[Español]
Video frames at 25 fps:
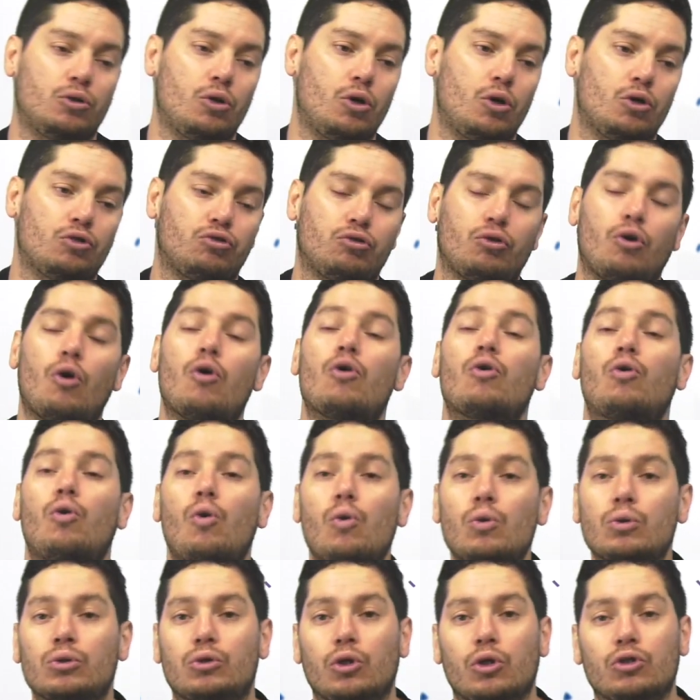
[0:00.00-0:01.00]
dos
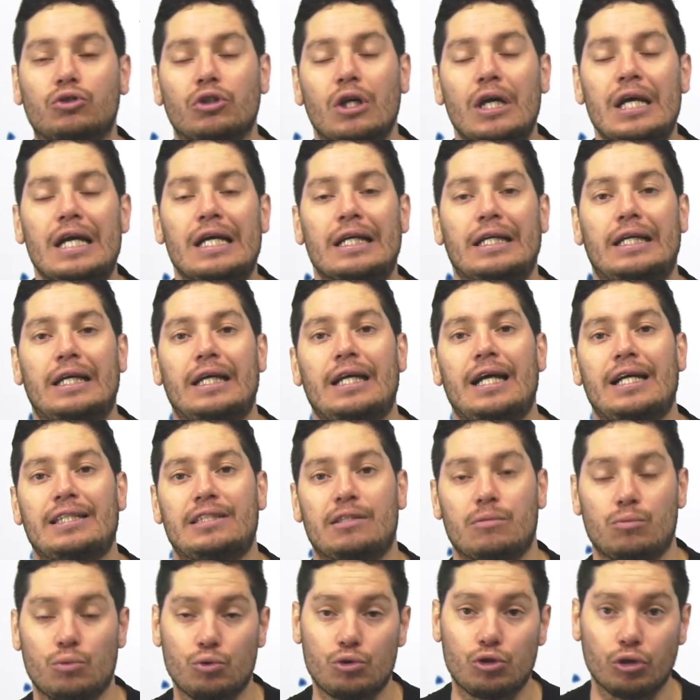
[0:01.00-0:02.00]
conjuntos que
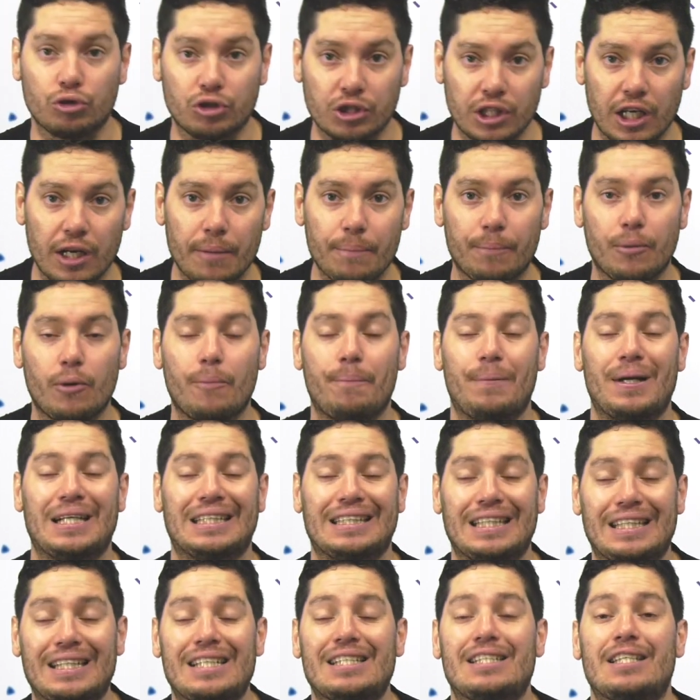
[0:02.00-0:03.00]
hace mucho tiempo
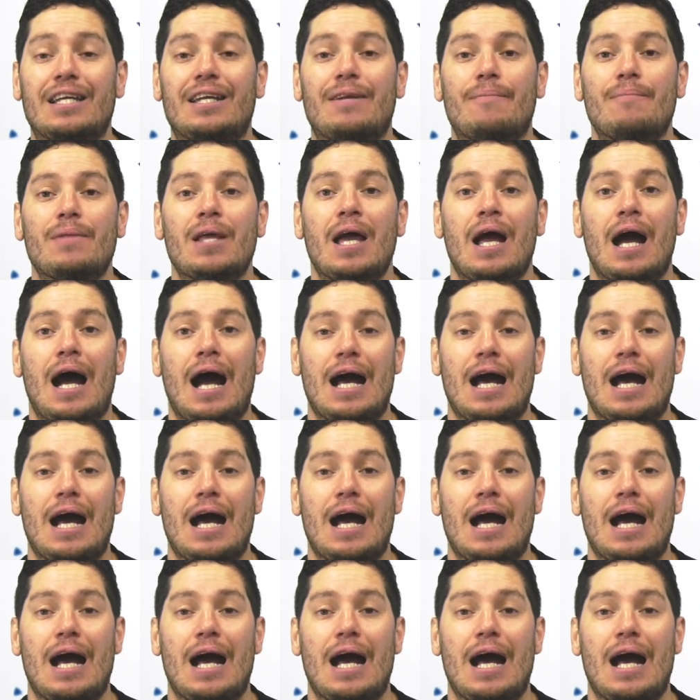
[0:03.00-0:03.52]
pertenecen